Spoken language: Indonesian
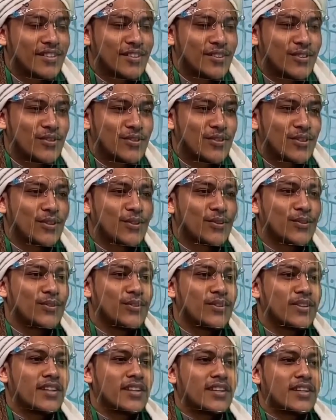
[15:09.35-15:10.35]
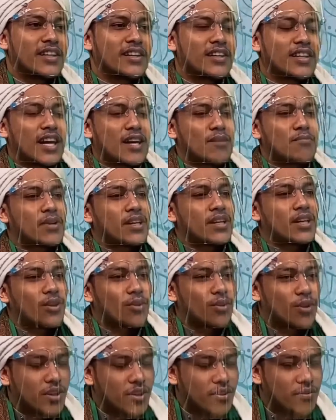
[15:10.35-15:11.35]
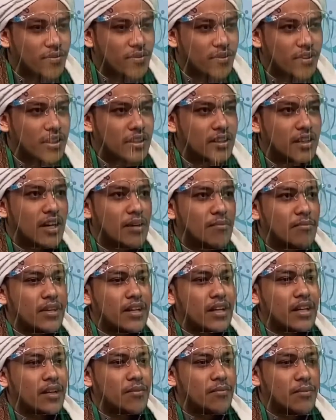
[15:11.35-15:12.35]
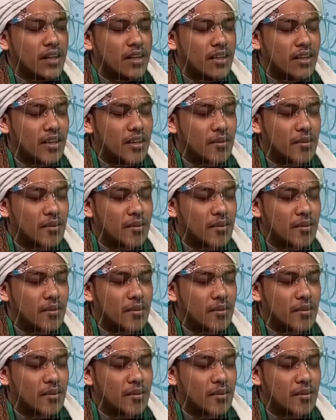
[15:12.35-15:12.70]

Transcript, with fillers: Di situ kita hamba yang daif, kita hamba yang lemah,